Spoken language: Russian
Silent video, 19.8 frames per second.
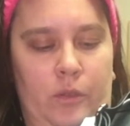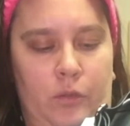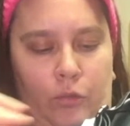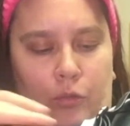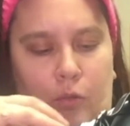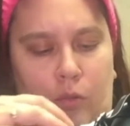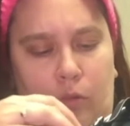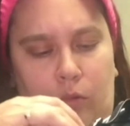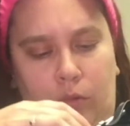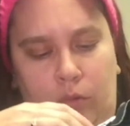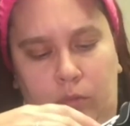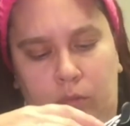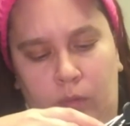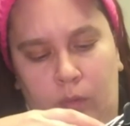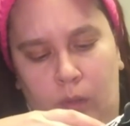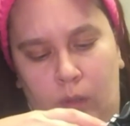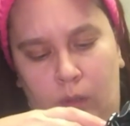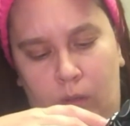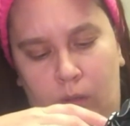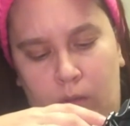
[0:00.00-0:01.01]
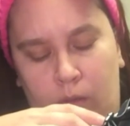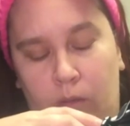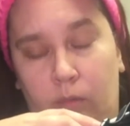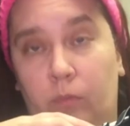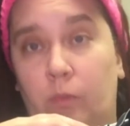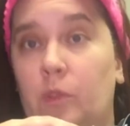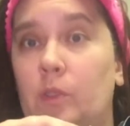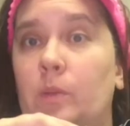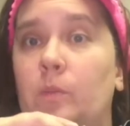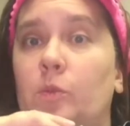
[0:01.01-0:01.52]
Стоил он
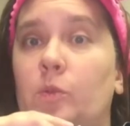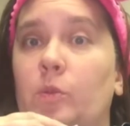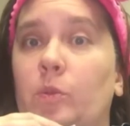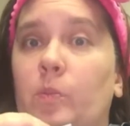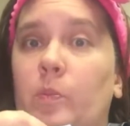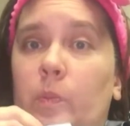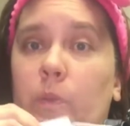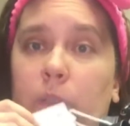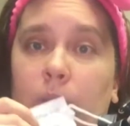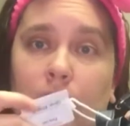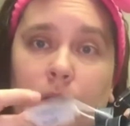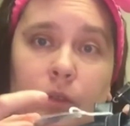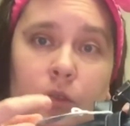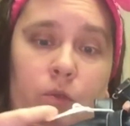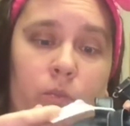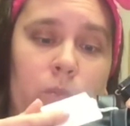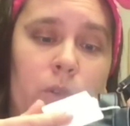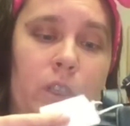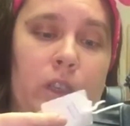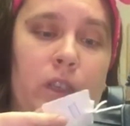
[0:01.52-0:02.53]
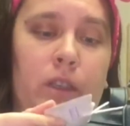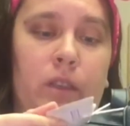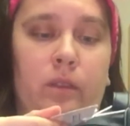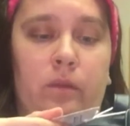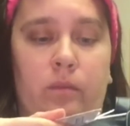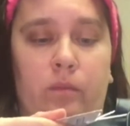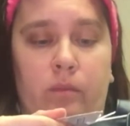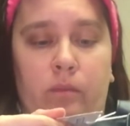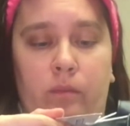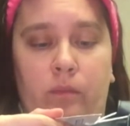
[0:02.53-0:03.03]
850
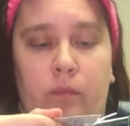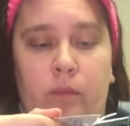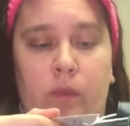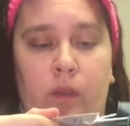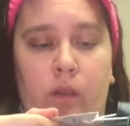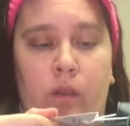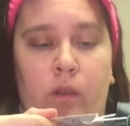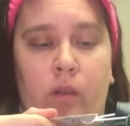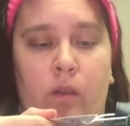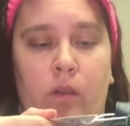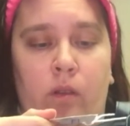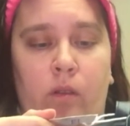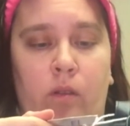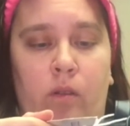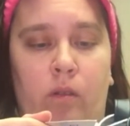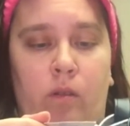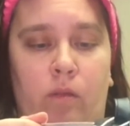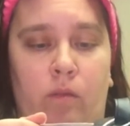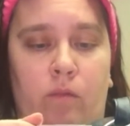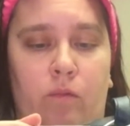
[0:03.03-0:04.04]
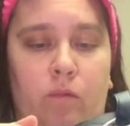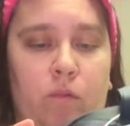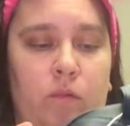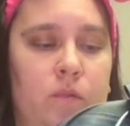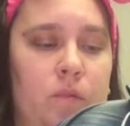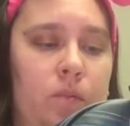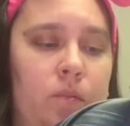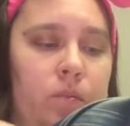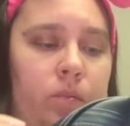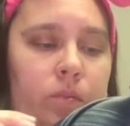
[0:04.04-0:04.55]
рублей.
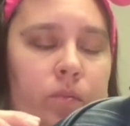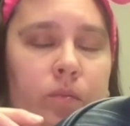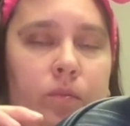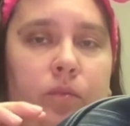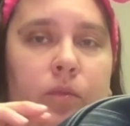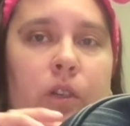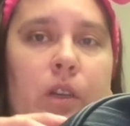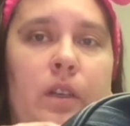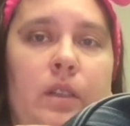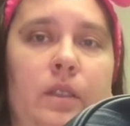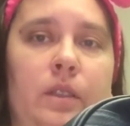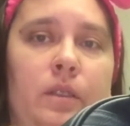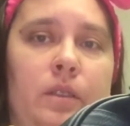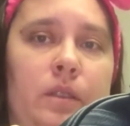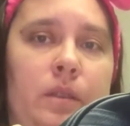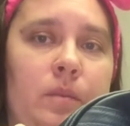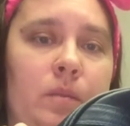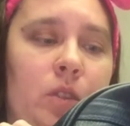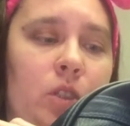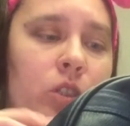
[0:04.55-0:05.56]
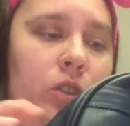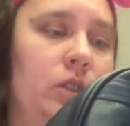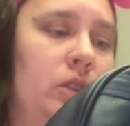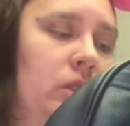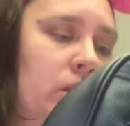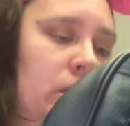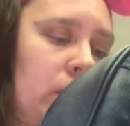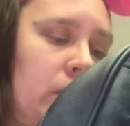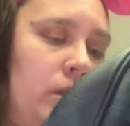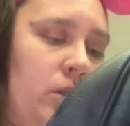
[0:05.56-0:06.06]
Вот. Магазин
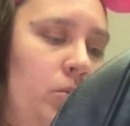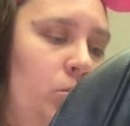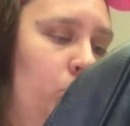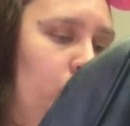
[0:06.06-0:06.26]
«Смешные цены»